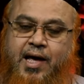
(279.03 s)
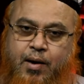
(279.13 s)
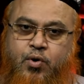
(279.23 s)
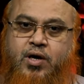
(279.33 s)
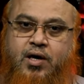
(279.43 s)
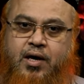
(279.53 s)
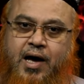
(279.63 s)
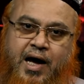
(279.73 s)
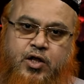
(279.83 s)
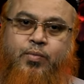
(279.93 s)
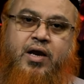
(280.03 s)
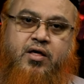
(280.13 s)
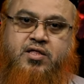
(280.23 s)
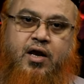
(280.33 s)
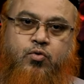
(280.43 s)
এমনকি আদম সাল্লাতু
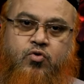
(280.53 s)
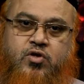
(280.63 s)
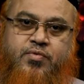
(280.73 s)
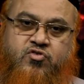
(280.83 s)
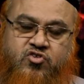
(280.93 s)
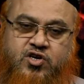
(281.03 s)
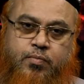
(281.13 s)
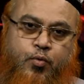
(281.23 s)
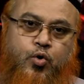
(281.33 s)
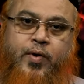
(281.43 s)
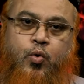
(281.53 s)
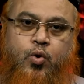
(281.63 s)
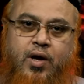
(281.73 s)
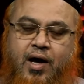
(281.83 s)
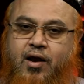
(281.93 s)
সাল্লাতুসলামের সৃষ্টির পূর্বেও
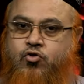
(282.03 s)
আল্লাহ